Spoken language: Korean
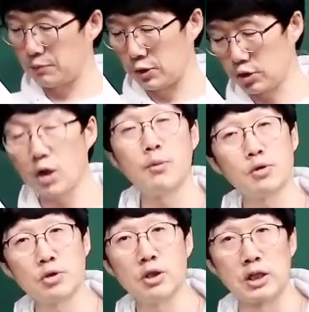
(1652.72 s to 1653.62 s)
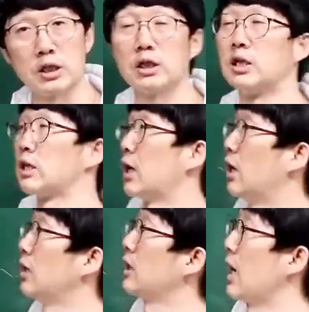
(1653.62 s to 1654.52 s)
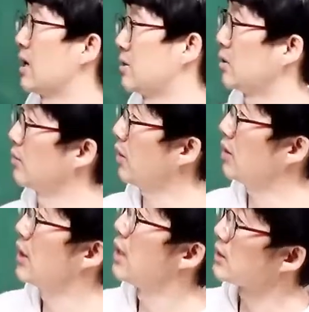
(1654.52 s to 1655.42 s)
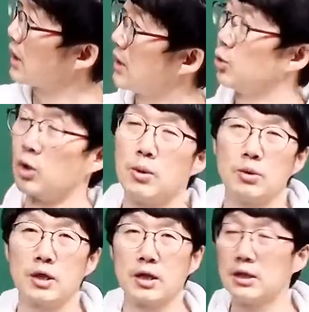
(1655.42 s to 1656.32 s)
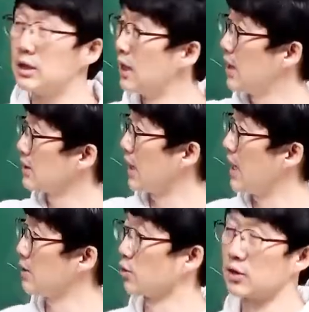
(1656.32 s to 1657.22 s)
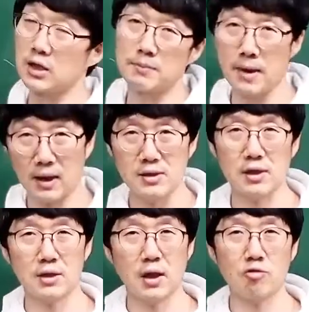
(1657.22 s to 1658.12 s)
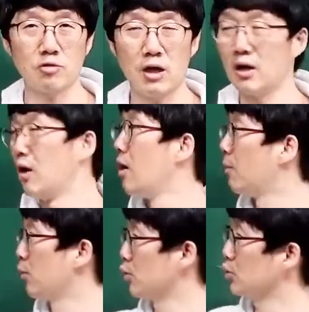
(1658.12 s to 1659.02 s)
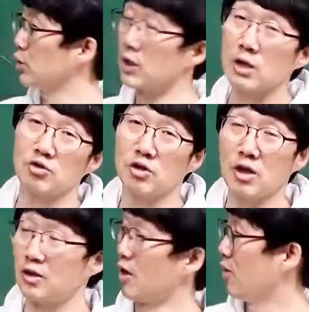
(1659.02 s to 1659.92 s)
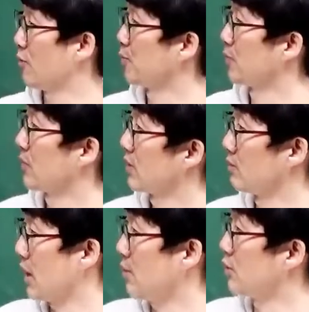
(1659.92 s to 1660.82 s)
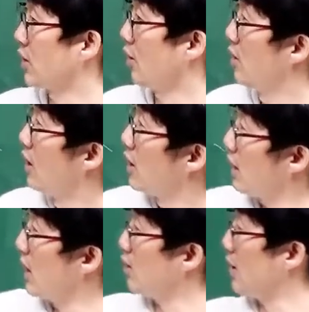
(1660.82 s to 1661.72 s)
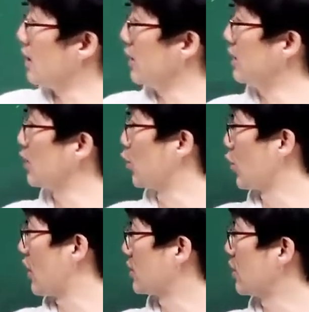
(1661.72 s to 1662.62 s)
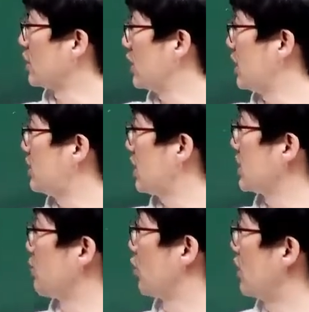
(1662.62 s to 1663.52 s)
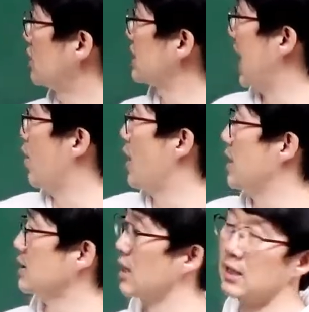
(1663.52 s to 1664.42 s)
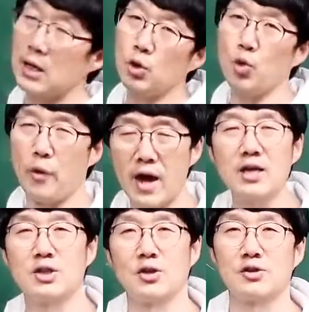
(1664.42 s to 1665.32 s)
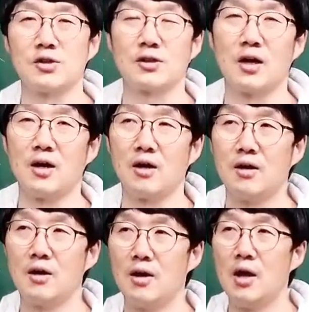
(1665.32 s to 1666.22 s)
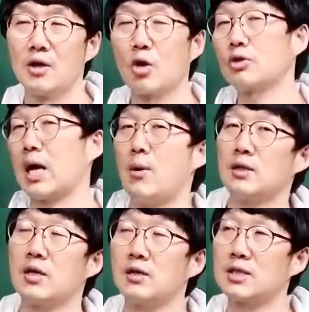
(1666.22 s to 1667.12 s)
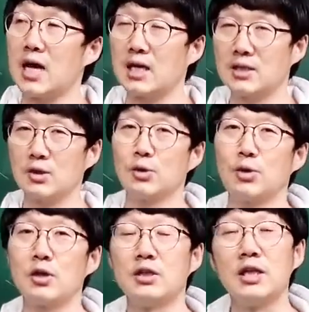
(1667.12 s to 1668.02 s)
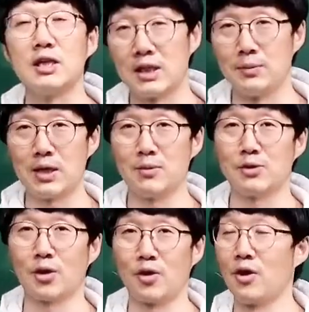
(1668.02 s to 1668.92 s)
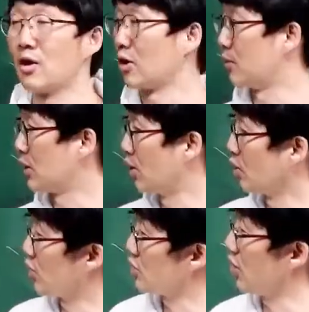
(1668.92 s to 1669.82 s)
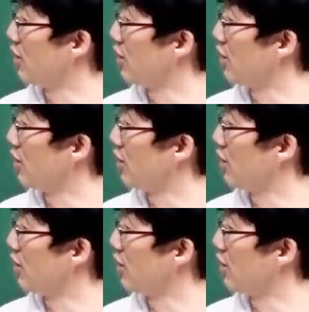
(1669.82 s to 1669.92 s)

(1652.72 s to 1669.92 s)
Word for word: 비춰볼 수 있는 기능이니까 아 그러면 자기를 돌아본다라는 자아성찰의 매개체가 되겠구나. 뭐, 요 정도 얘기할 수 있겠네요. 그럼 세 번째요. 1과 2를 고려해서 이 시 제목을 자화상이라고 왜 지었을까? 결국 자화상은 자기 스스로를 그린 그림이라면서요. 그러면 이런 거죠.